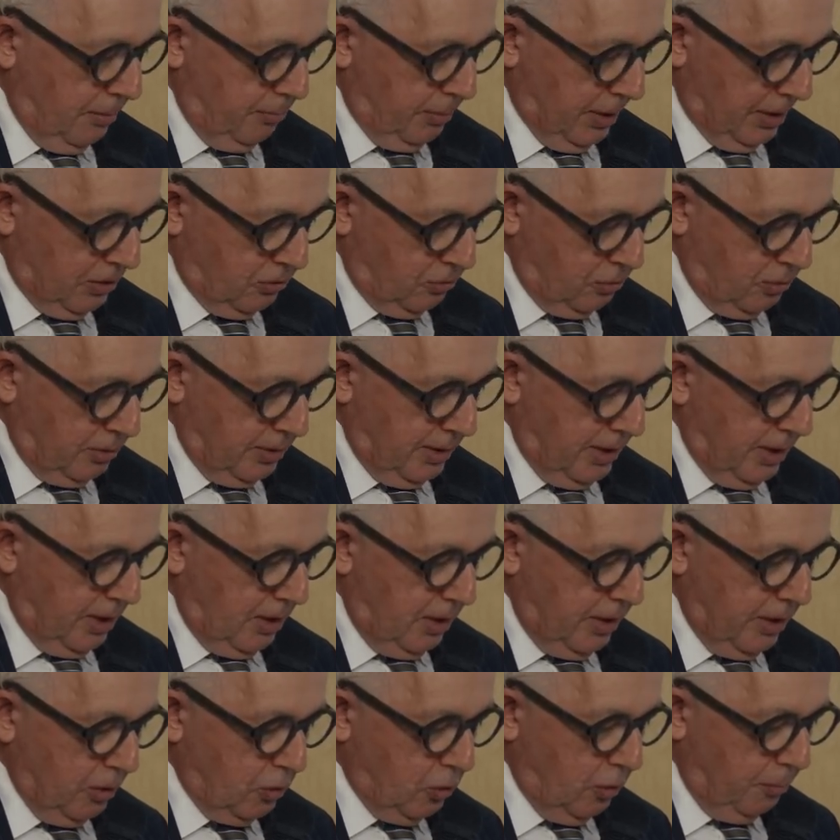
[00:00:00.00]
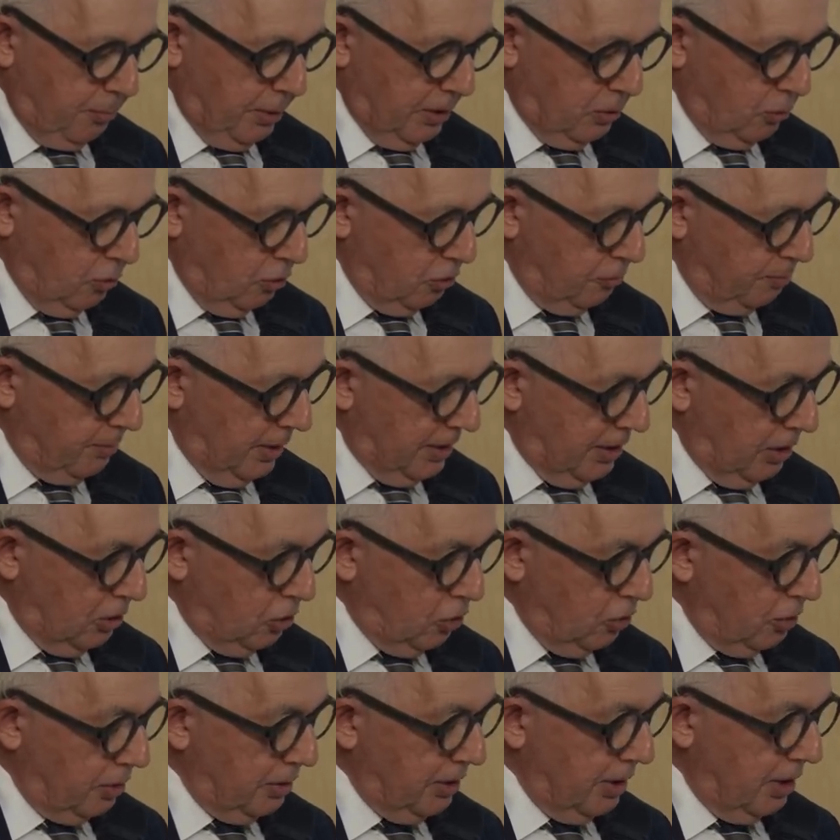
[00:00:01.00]
personnelles, les compétences
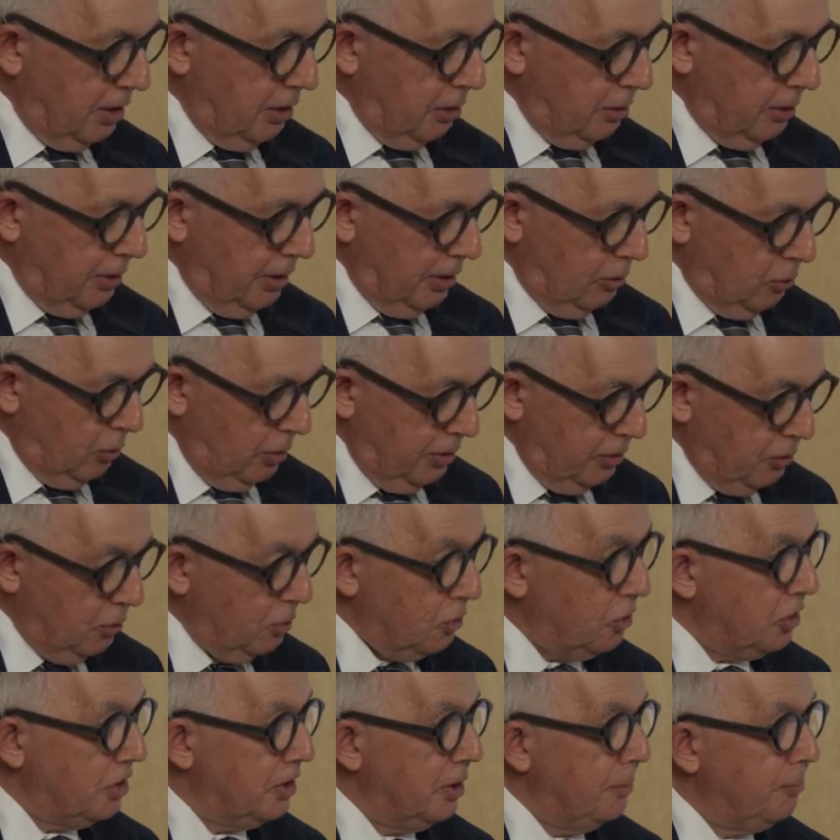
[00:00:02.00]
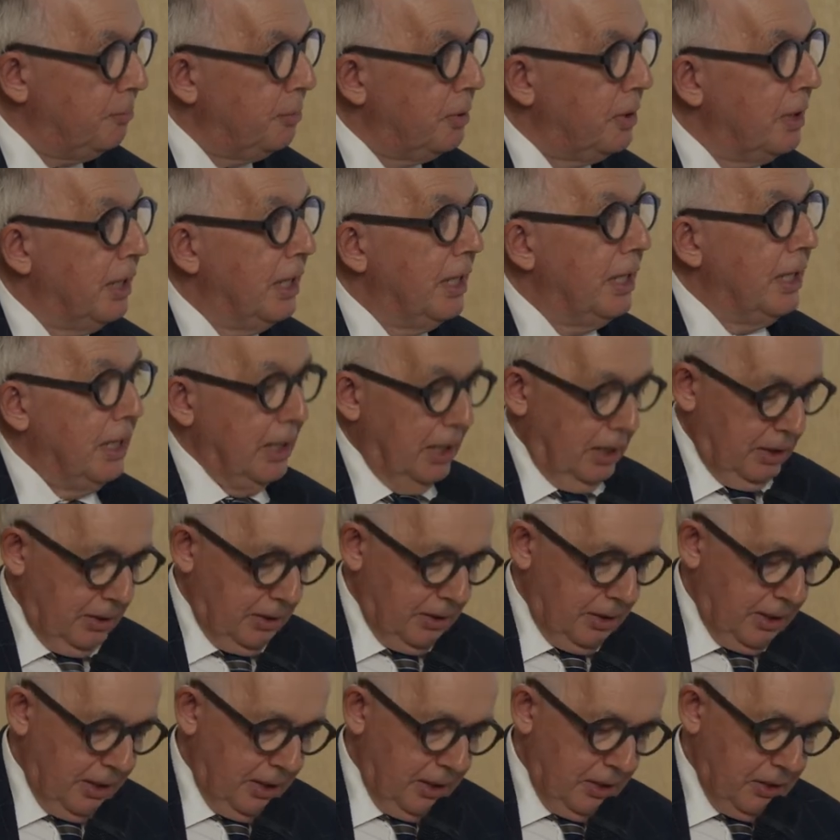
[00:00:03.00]
managériales et de leadership
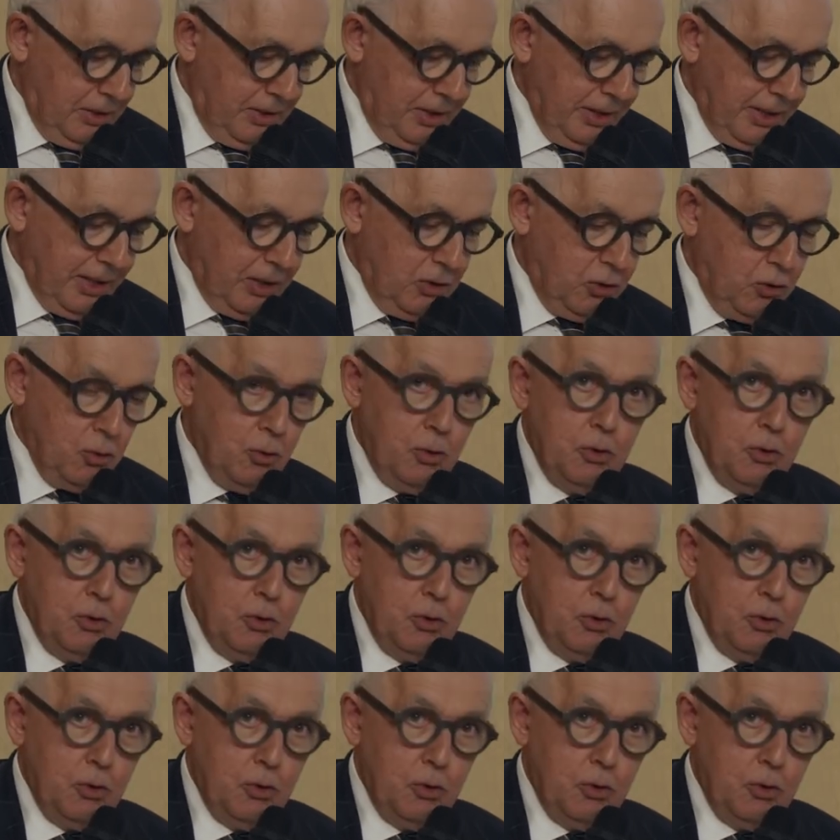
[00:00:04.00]
des directions